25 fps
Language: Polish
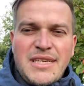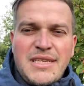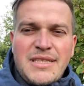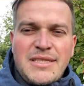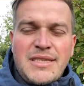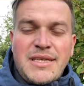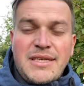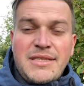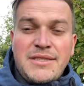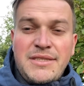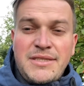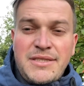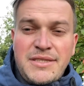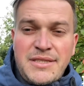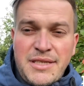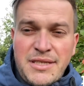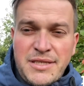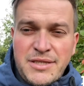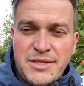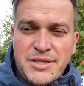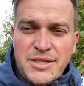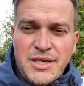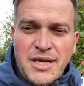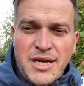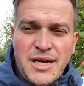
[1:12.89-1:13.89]
ta
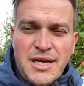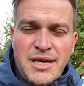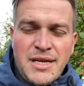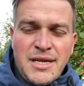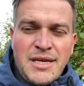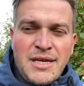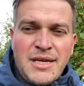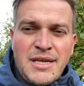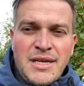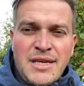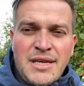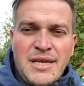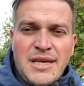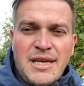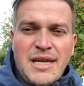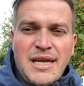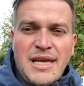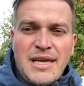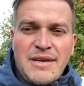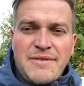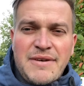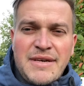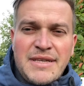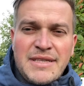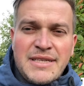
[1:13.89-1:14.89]
dzisiejsza
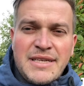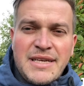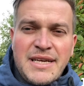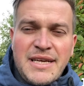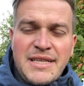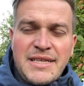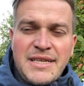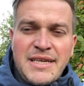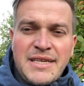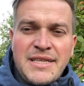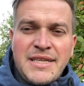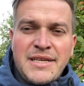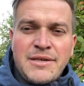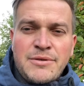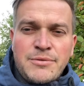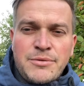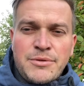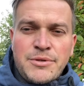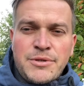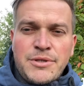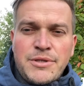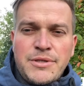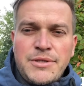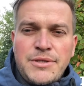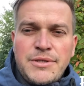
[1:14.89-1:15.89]
Ewangelia
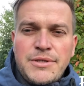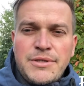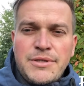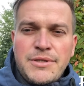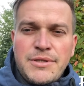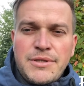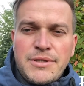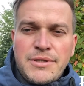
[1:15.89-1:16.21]
nauczyć?